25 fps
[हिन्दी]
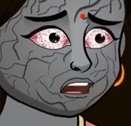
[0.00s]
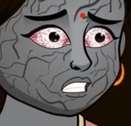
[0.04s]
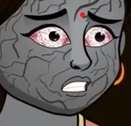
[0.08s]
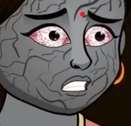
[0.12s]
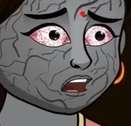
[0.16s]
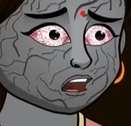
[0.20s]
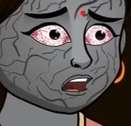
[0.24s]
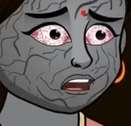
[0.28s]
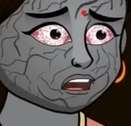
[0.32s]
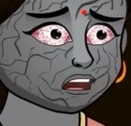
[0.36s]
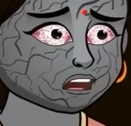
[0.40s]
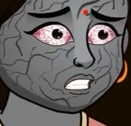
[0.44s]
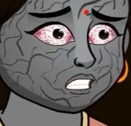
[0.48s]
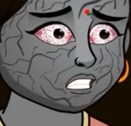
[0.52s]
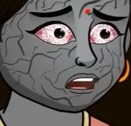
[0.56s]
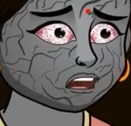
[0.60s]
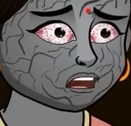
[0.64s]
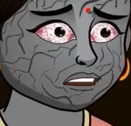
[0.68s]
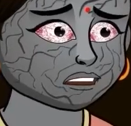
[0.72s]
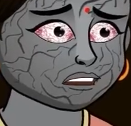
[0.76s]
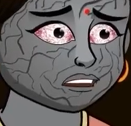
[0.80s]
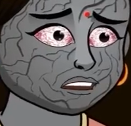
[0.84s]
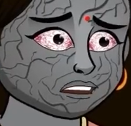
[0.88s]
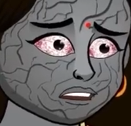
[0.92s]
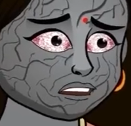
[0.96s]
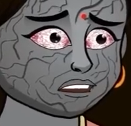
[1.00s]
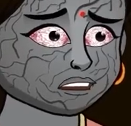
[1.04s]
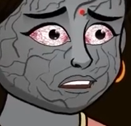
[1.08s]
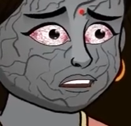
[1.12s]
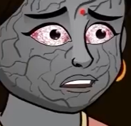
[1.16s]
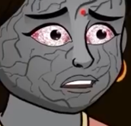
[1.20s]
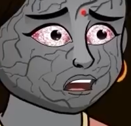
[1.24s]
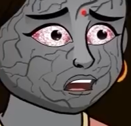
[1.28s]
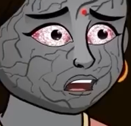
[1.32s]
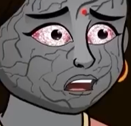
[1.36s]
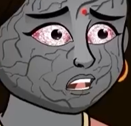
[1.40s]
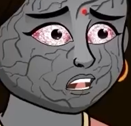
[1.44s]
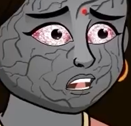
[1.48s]
मुझे खोजने की
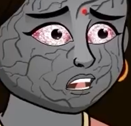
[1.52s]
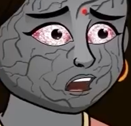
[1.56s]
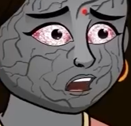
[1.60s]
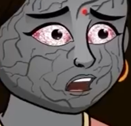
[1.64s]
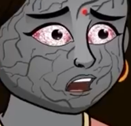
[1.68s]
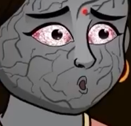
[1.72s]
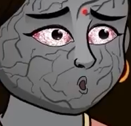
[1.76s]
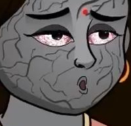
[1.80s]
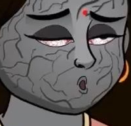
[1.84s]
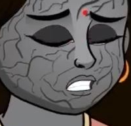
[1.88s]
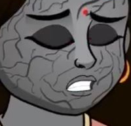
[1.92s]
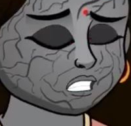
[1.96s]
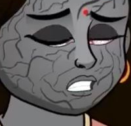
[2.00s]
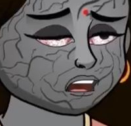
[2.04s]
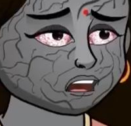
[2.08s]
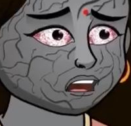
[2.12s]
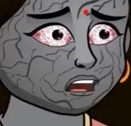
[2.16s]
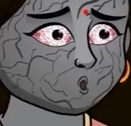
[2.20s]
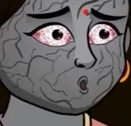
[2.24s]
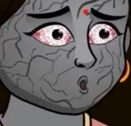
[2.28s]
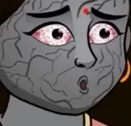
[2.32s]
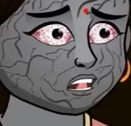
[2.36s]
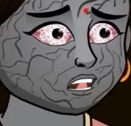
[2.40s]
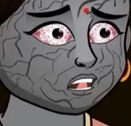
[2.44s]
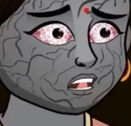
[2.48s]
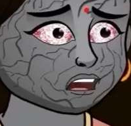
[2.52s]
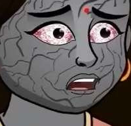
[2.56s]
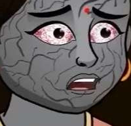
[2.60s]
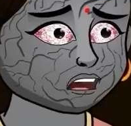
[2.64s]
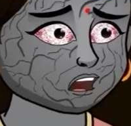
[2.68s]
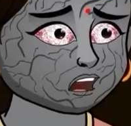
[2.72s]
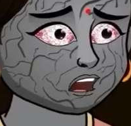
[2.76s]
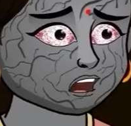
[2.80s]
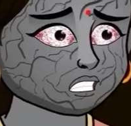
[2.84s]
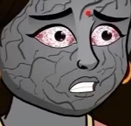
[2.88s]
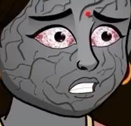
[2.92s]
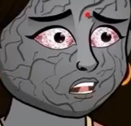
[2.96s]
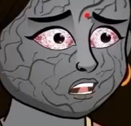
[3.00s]
कोशिश क्यों नहीं की
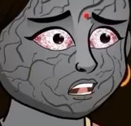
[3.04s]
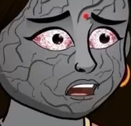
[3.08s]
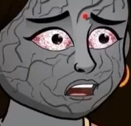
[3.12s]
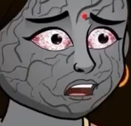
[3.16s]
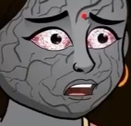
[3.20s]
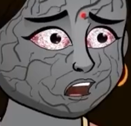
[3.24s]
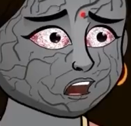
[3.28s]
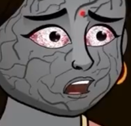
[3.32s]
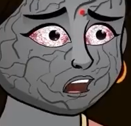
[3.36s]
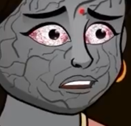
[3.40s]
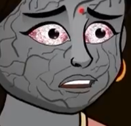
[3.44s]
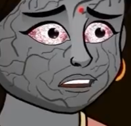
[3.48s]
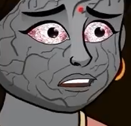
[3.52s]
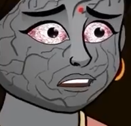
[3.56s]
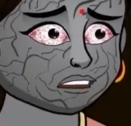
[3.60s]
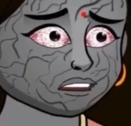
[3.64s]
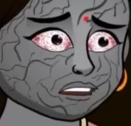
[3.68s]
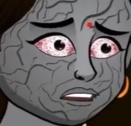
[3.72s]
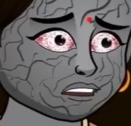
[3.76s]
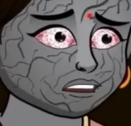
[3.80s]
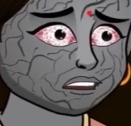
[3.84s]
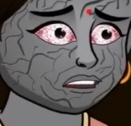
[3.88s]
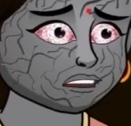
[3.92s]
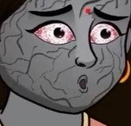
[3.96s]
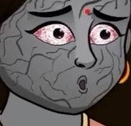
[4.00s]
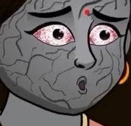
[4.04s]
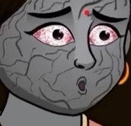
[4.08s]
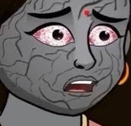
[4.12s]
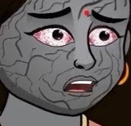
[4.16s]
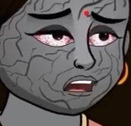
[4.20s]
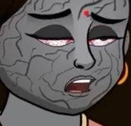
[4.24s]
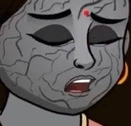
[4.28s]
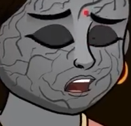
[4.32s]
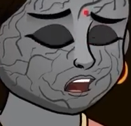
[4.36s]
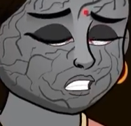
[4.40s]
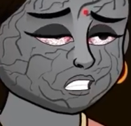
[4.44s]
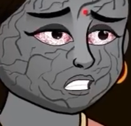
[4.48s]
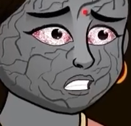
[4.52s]
अगर आप मुझे ठीक
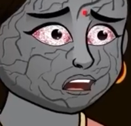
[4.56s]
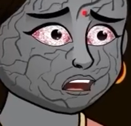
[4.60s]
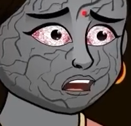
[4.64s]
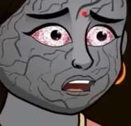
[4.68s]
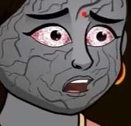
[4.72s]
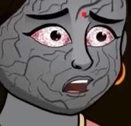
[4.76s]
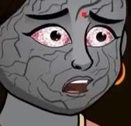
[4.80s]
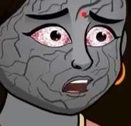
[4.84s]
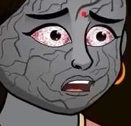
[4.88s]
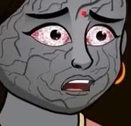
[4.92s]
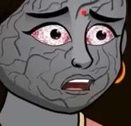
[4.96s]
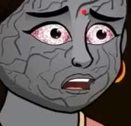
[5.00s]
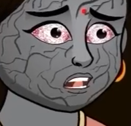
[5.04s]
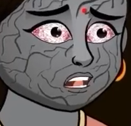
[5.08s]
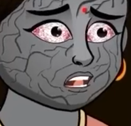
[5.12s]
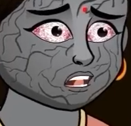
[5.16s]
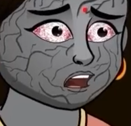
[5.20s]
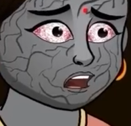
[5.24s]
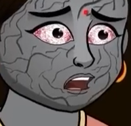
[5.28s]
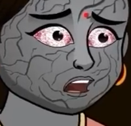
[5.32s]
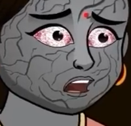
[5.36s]
से खोजते